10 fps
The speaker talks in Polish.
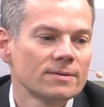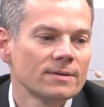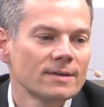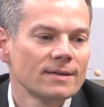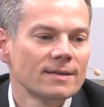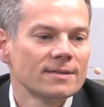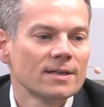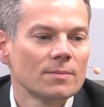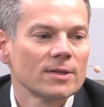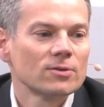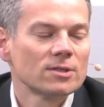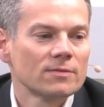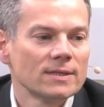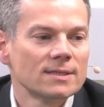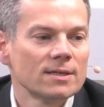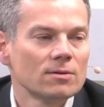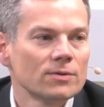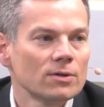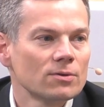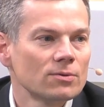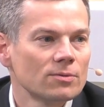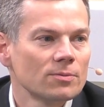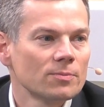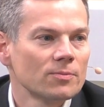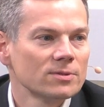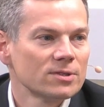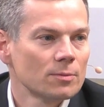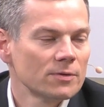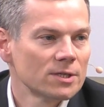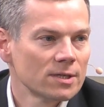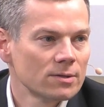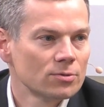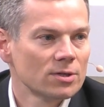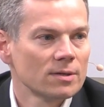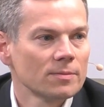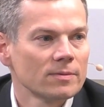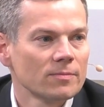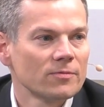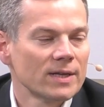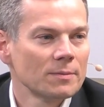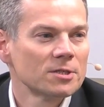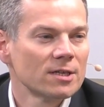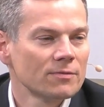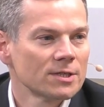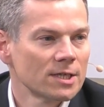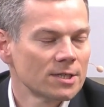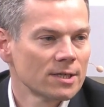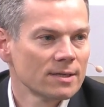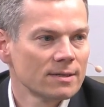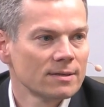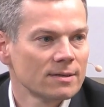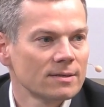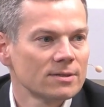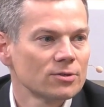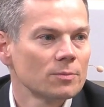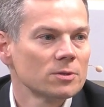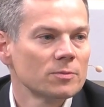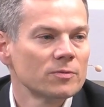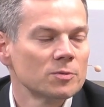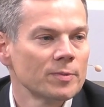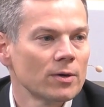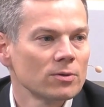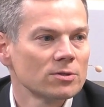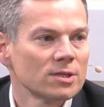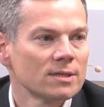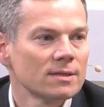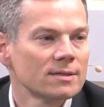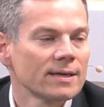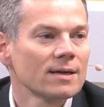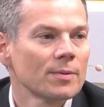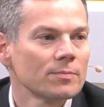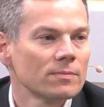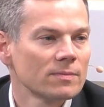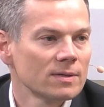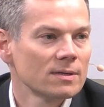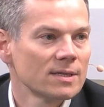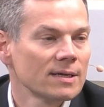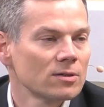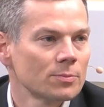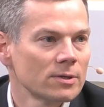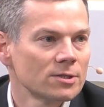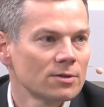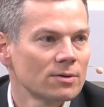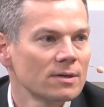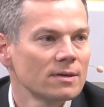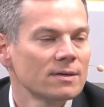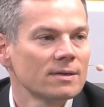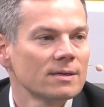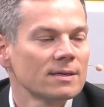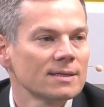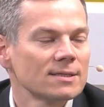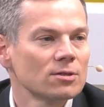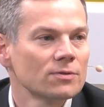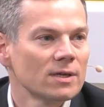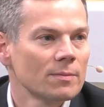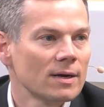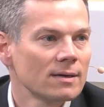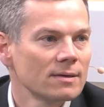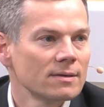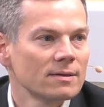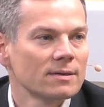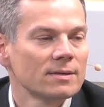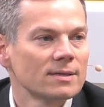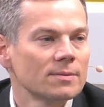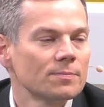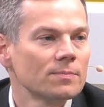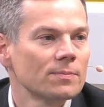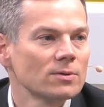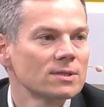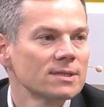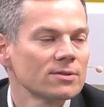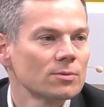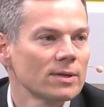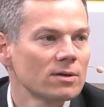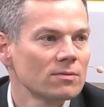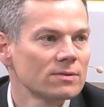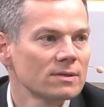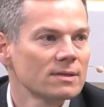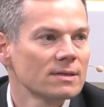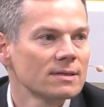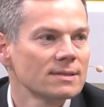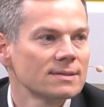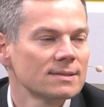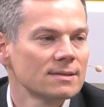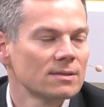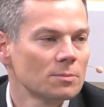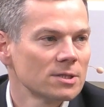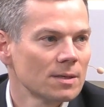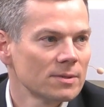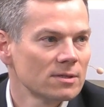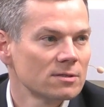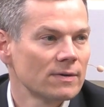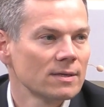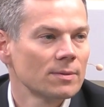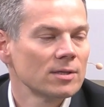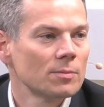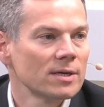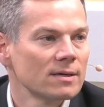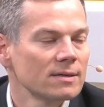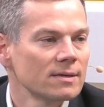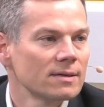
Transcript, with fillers: yy na temat konsekwencji tego wyroku zostało powiedziane dużo. Wydaje mi się, że najważniejsze, e, co chciałbym, żeby wybrzmiało, to, że tak jak pan redaktor powiedział, e, katastrofy nie ma. E, polski sektor bankowy jest dobrze skapitalizowany, ma dobre